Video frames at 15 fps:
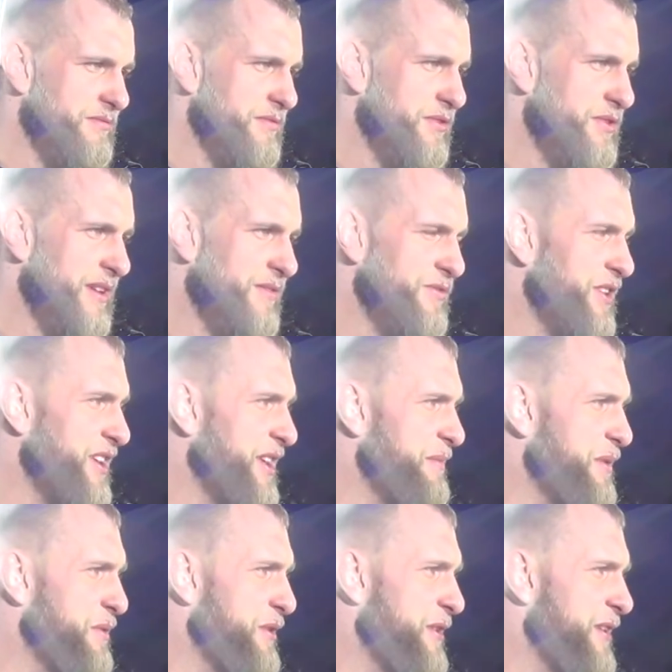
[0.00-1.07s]
no, dawno jej nie
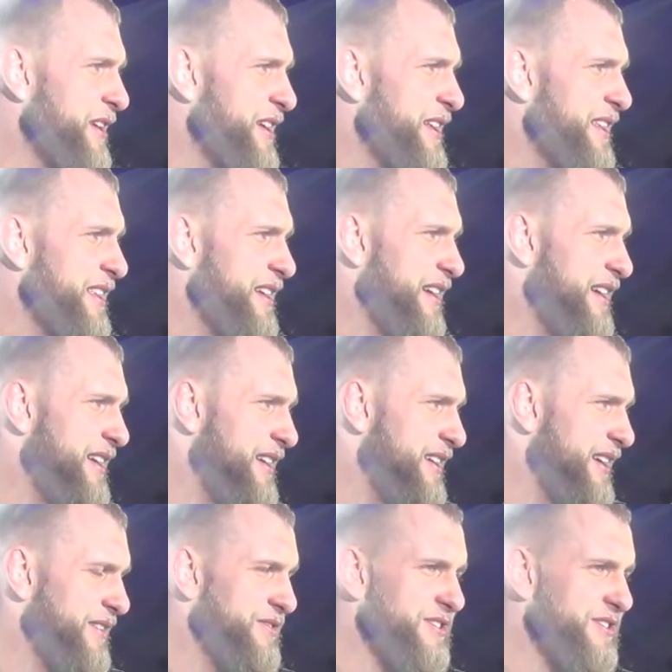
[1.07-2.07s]
było a jak